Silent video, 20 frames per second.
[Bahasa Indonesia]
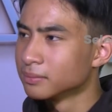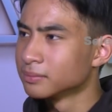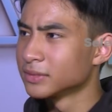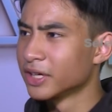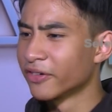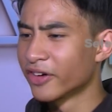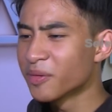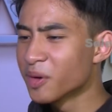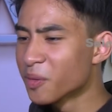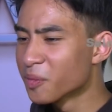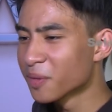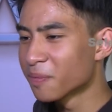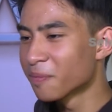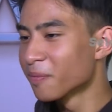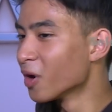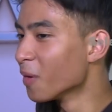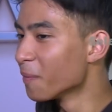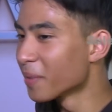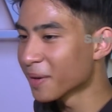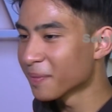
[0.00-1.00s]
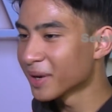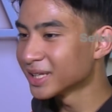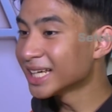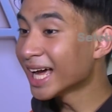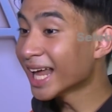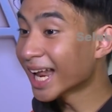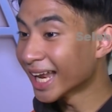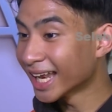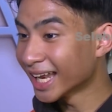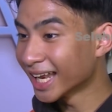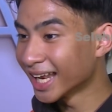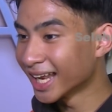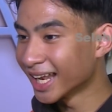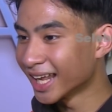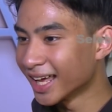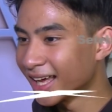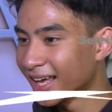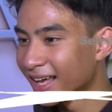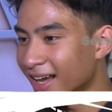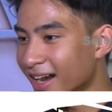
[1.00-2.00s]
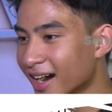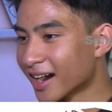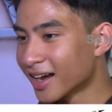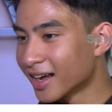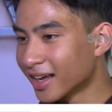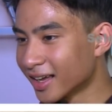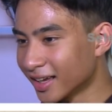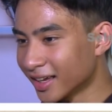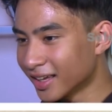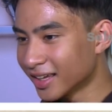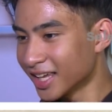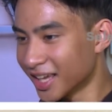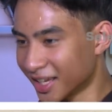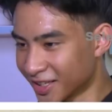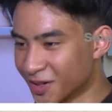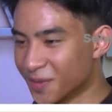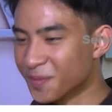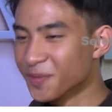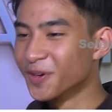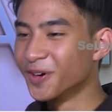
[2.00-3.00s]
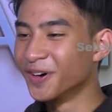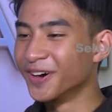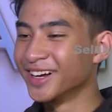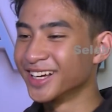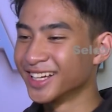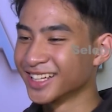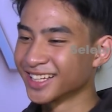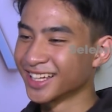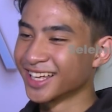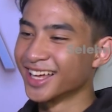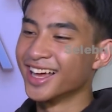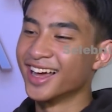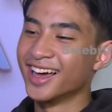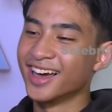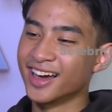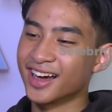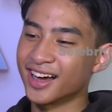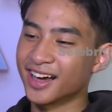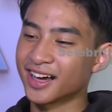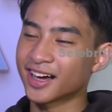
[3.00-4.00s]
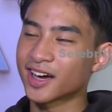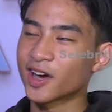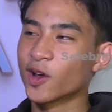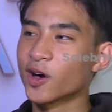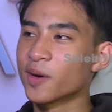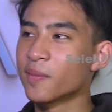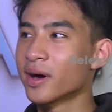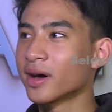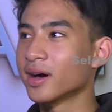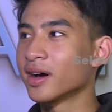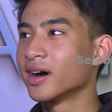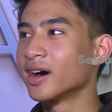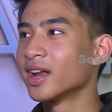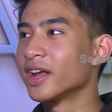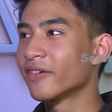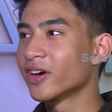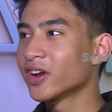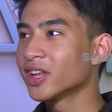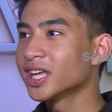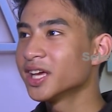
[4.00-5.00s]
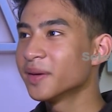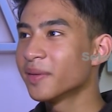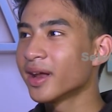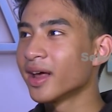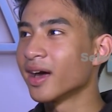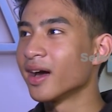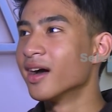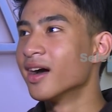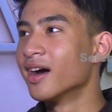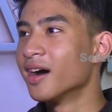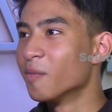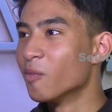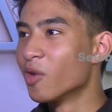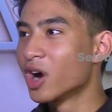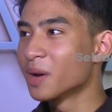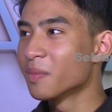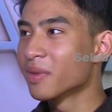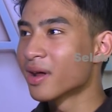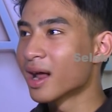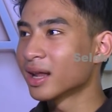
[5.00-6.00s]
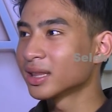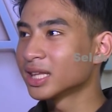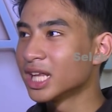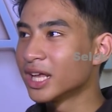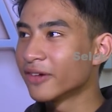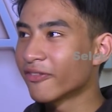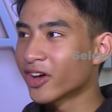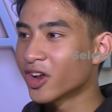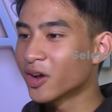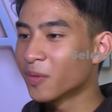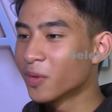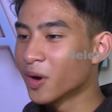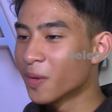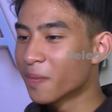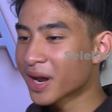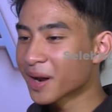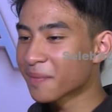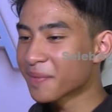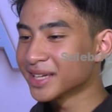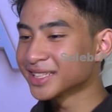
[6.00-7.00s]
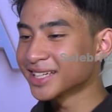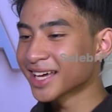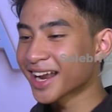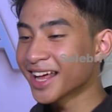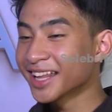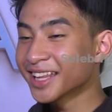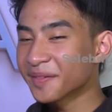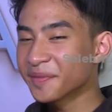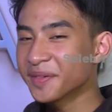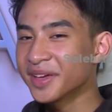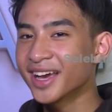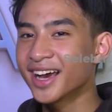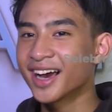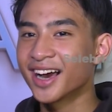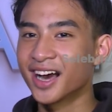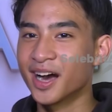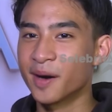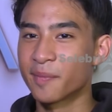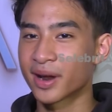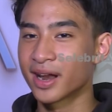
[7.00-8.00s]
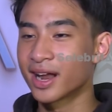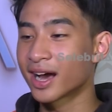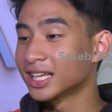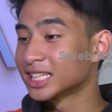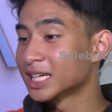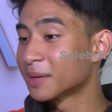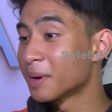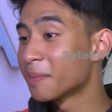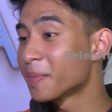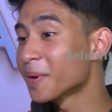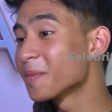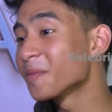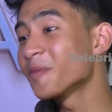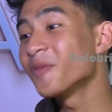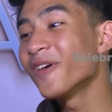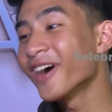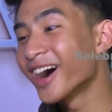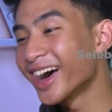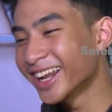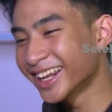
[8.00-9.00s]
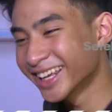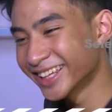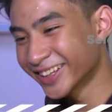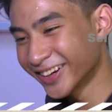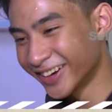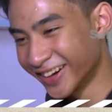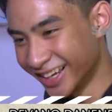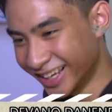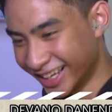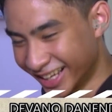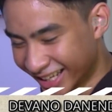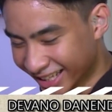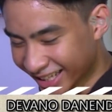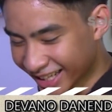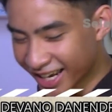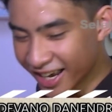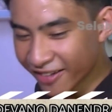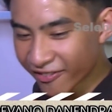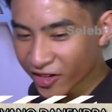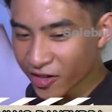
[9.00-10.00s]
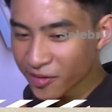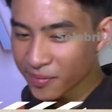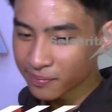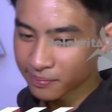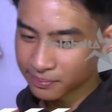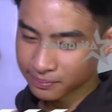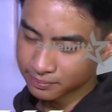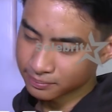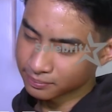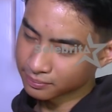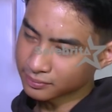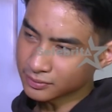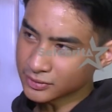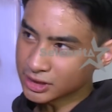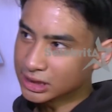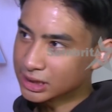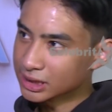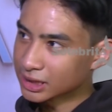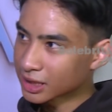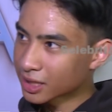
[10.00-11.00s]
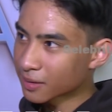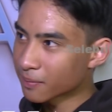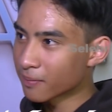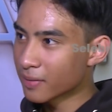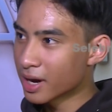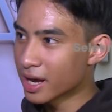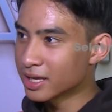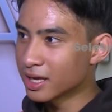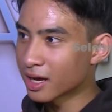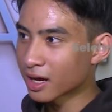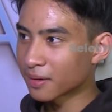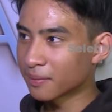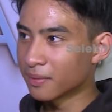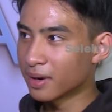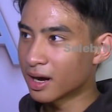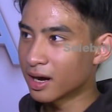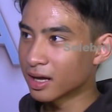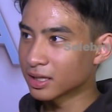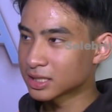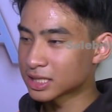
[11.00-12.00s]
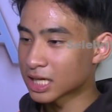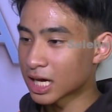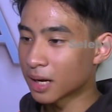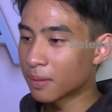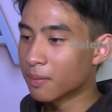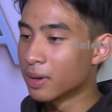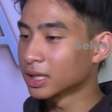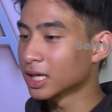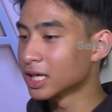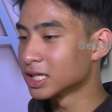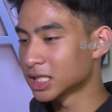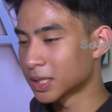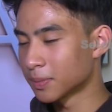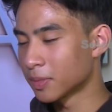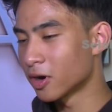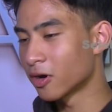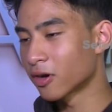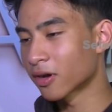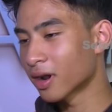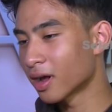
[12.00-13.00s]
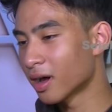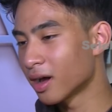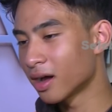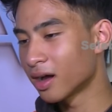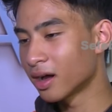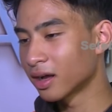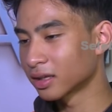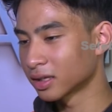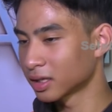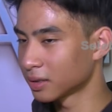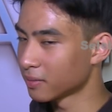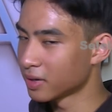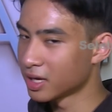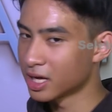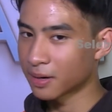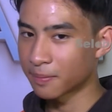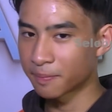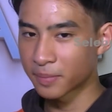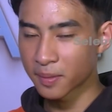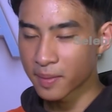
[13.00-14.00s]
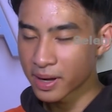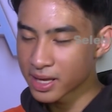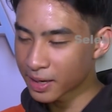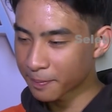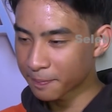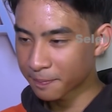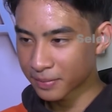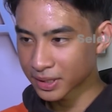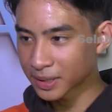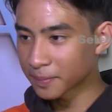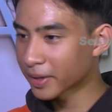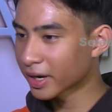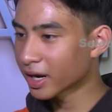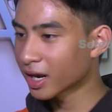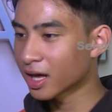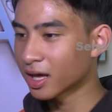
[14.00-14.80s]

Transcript: Devan belum belum pernah pacaran. Iya belum. Kalau uh, eh, Devan ini gimana? Bukan berarti Devan belum pernah pacaran tapi nggak pernah deket sama perempuan gitu loh. Jadi Devan banyak banget sahabatan sama orang, banyak perbanyak teman